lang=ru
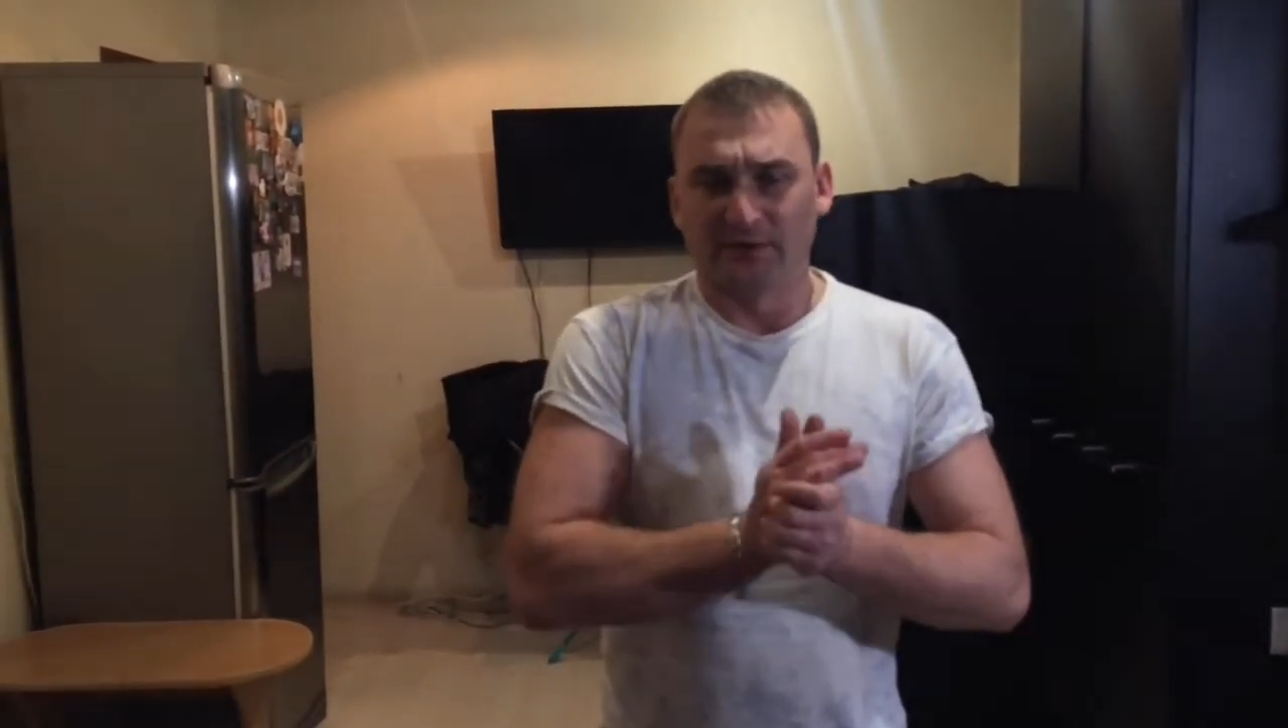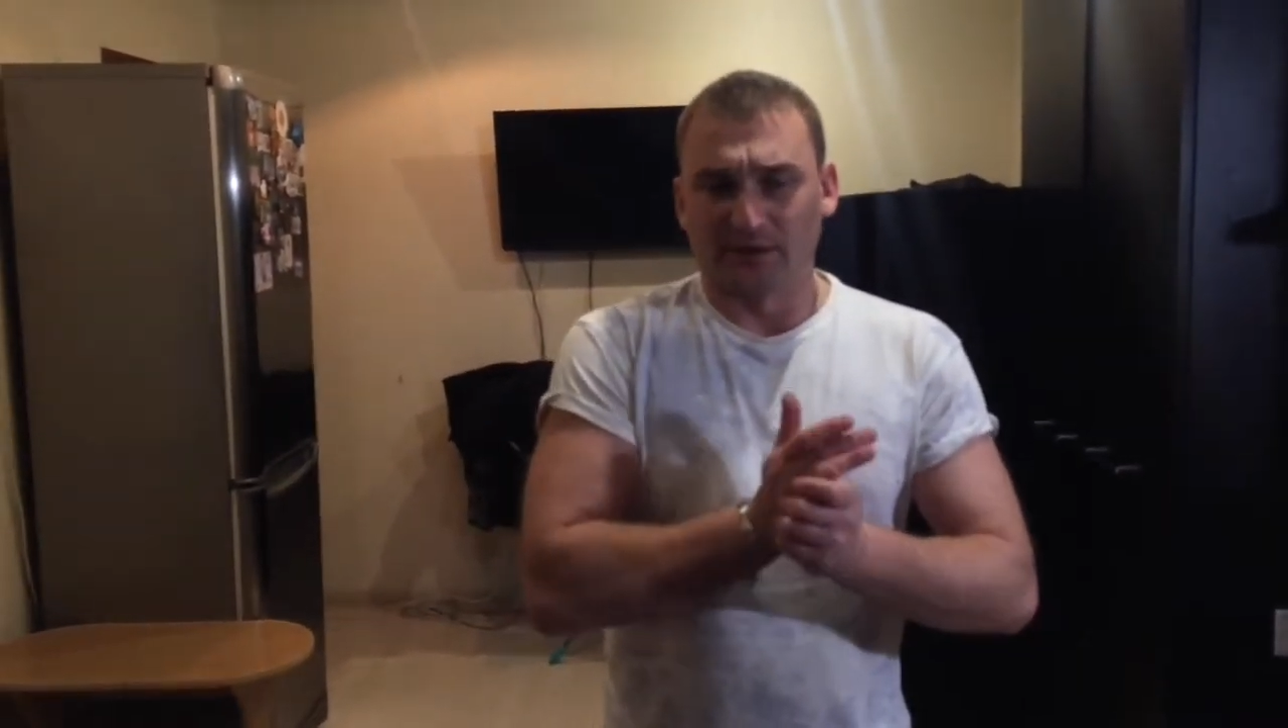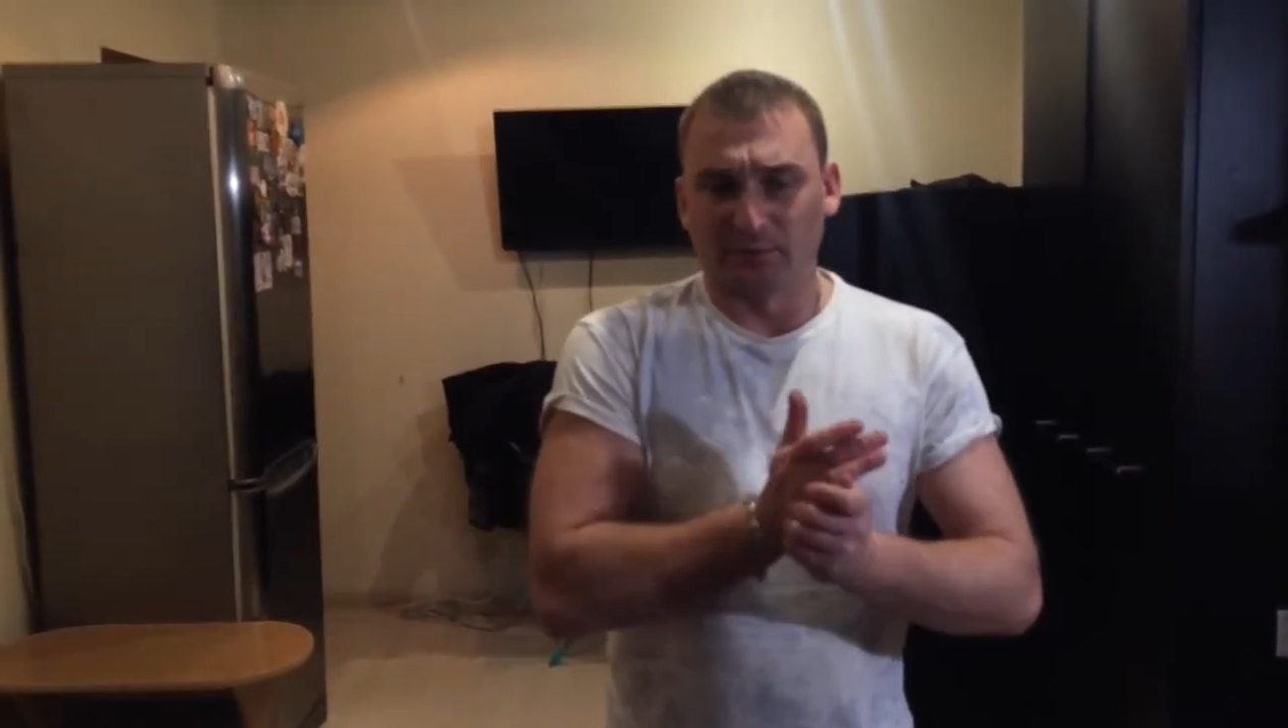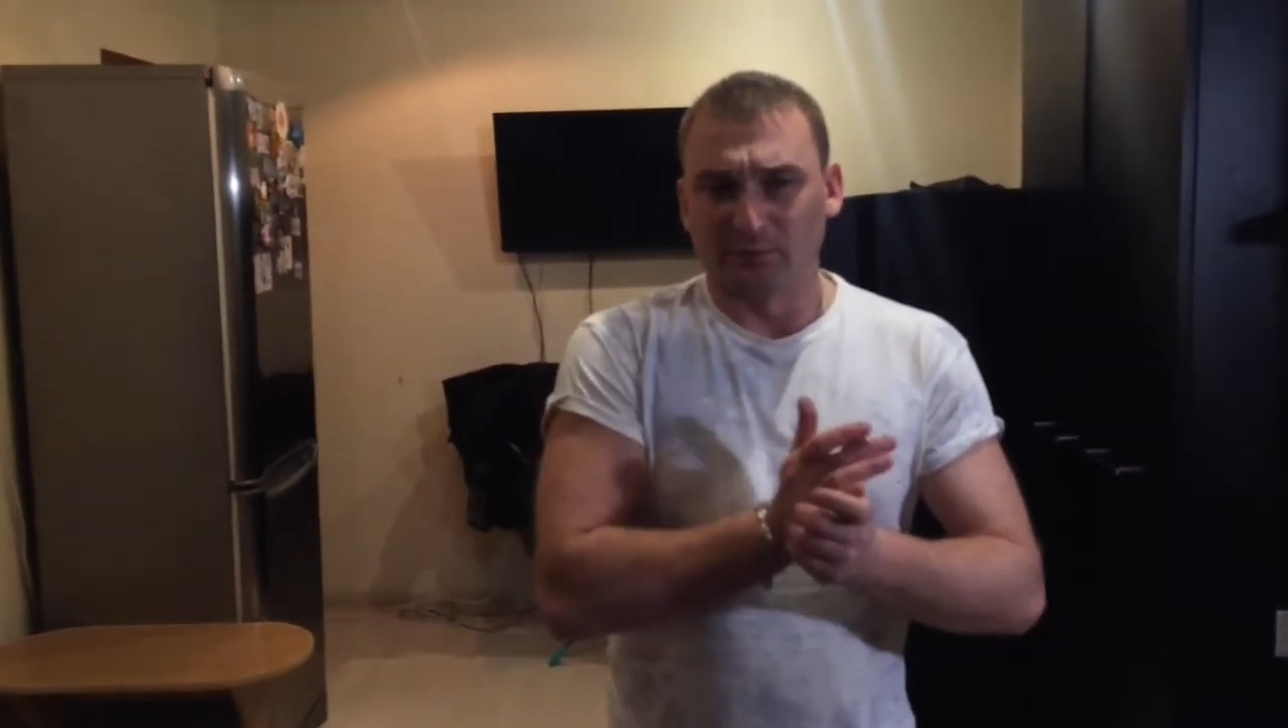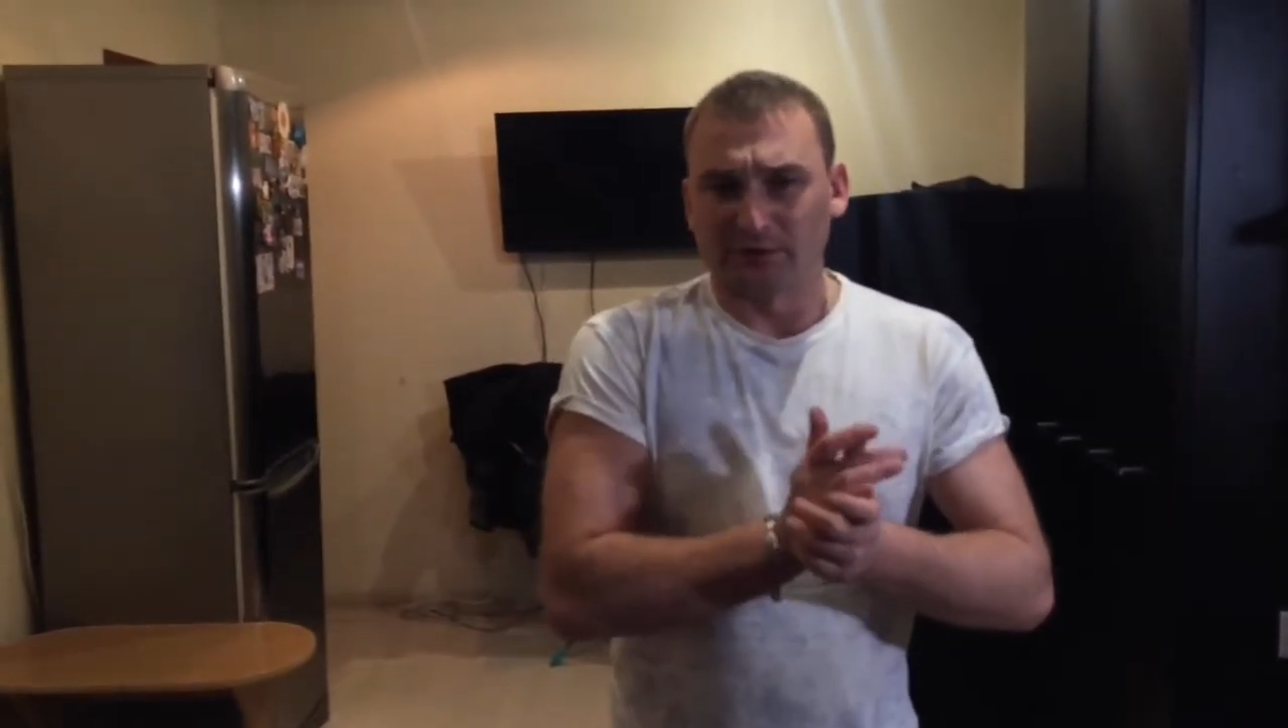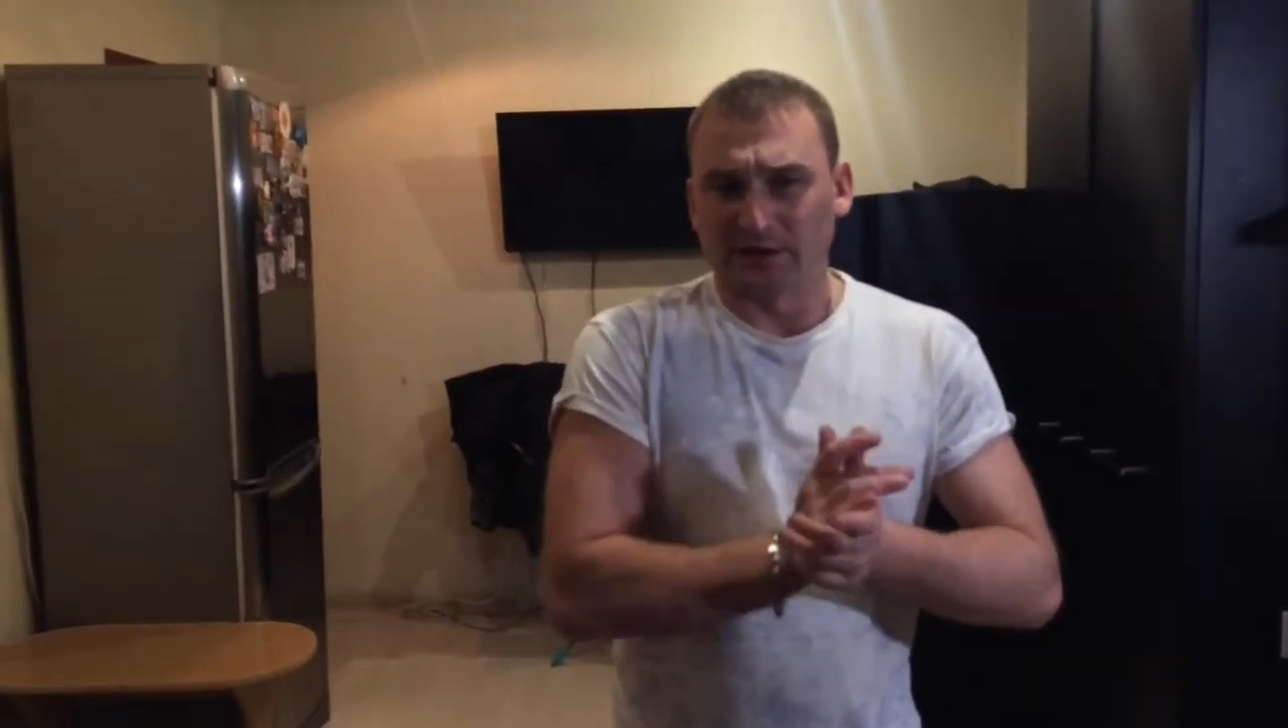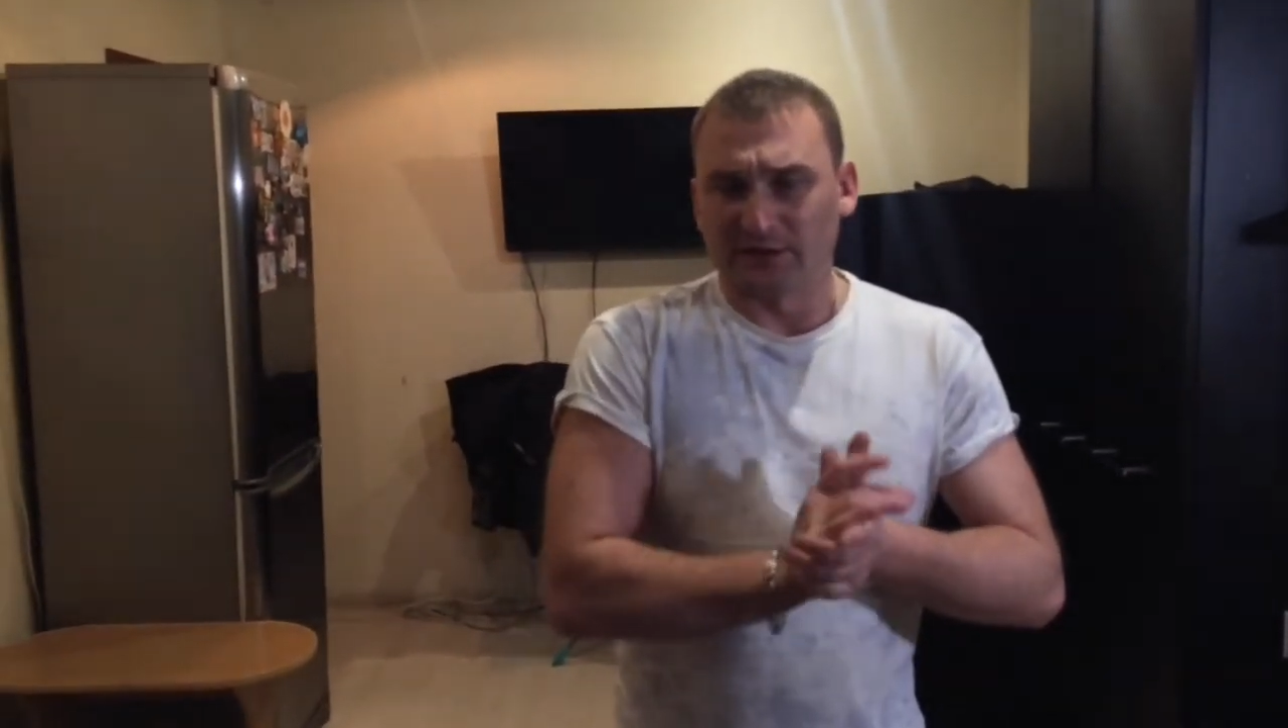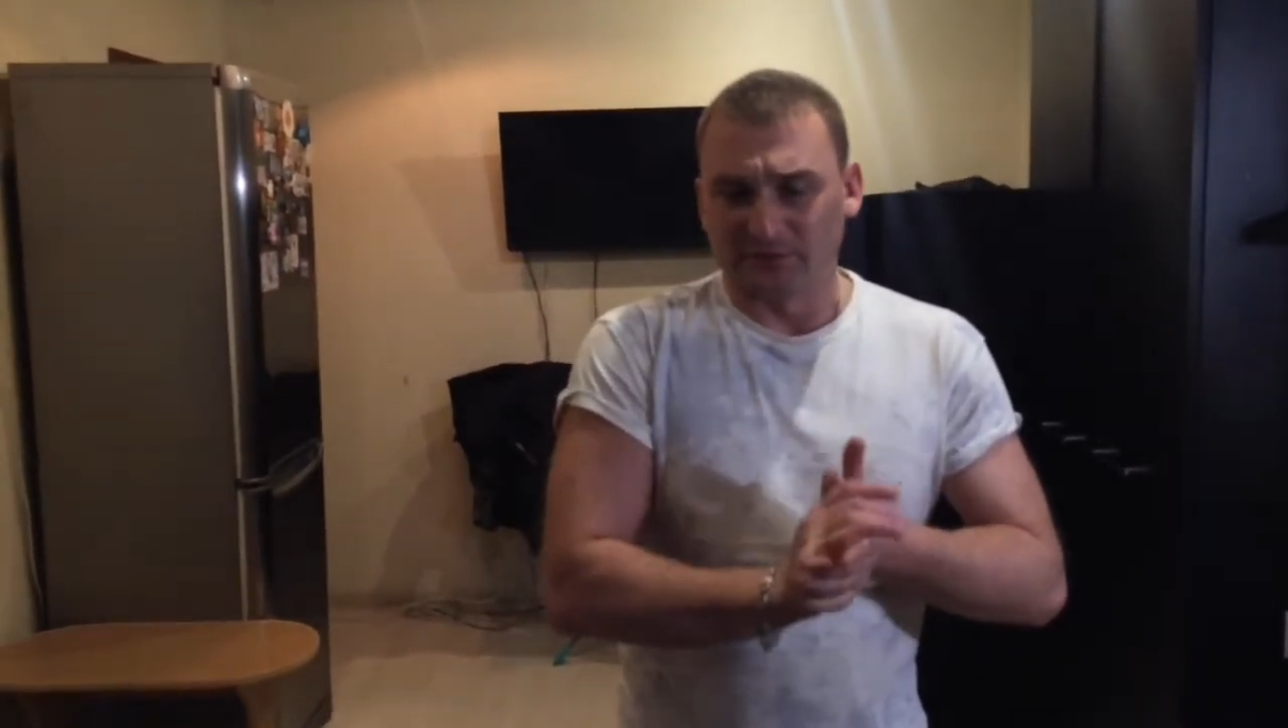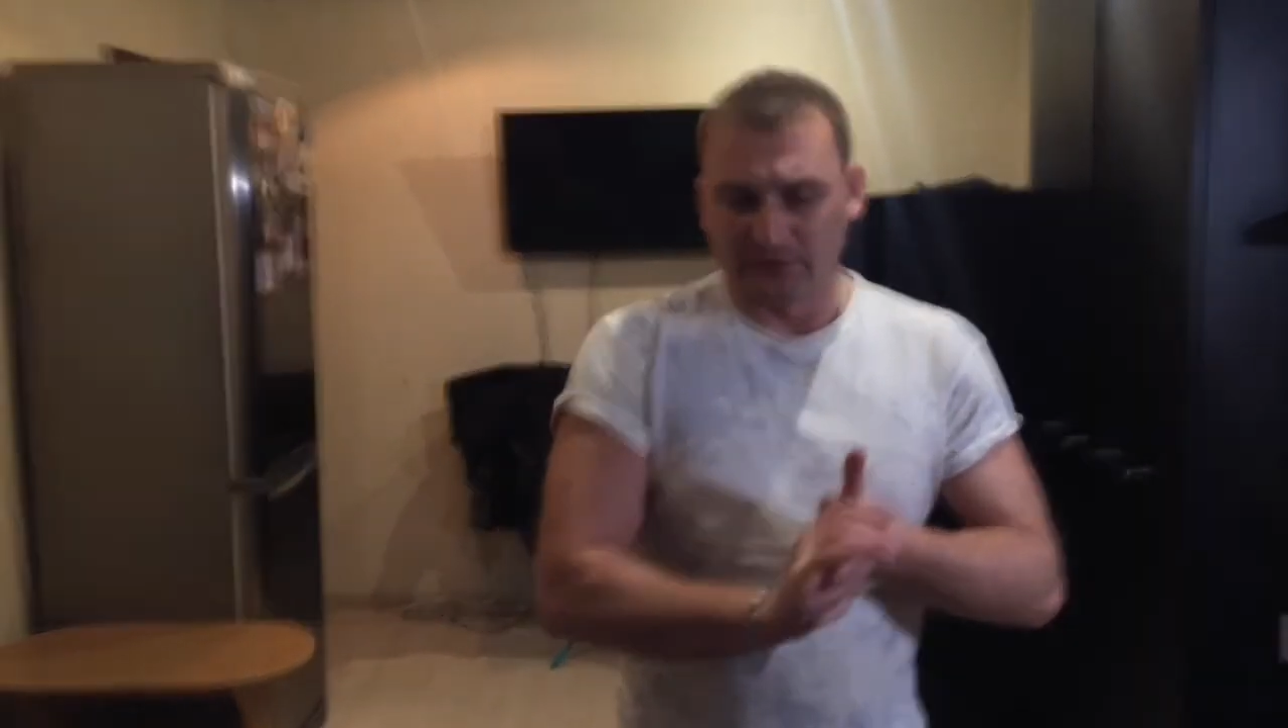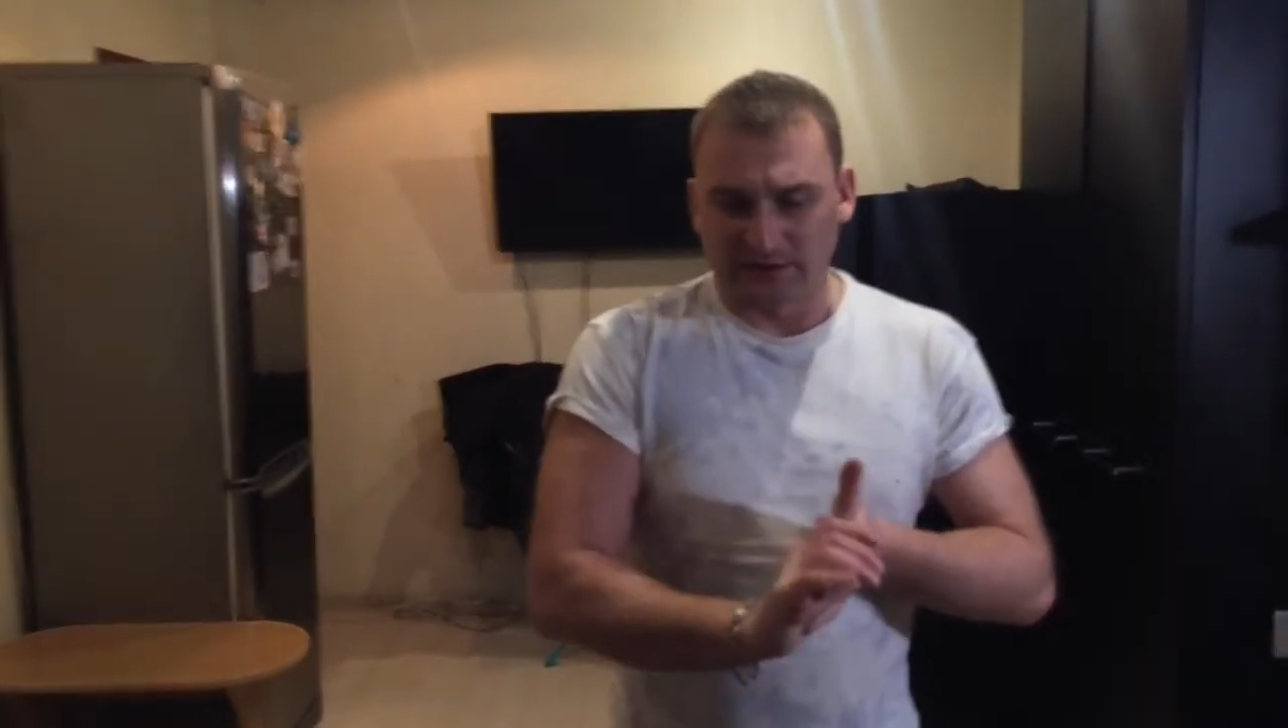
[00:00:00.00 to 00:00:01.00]
на
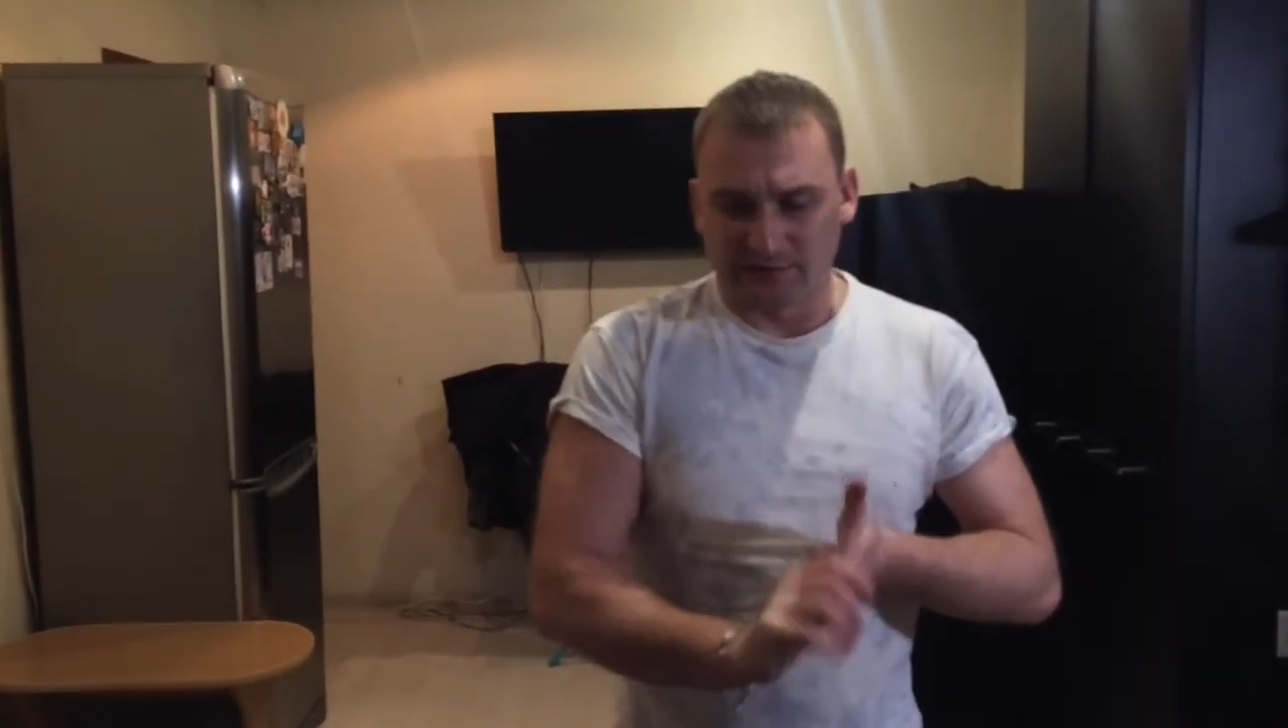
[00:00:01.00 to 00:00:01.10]
полтора-два,